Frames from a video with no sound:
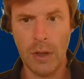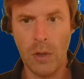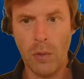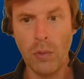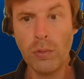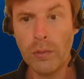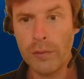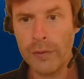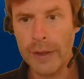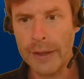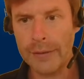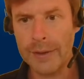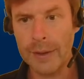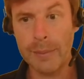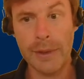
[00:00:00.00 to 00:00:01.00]
und du
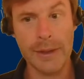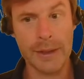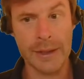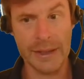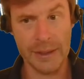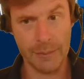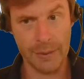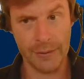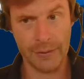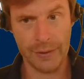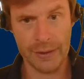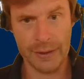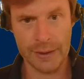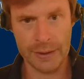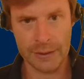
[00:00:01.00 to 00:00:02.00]
fragst dann bitte
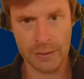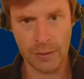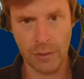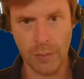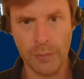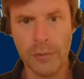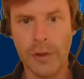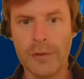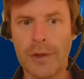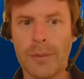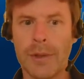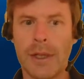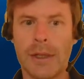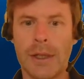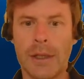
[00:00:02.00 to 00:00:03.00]
regelmäßig nach, ob du auf dem
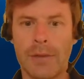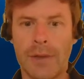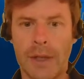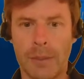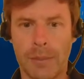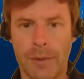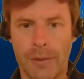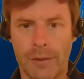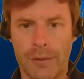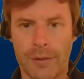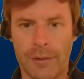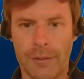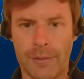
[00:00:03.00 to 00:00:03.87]
richtigen Weg bist.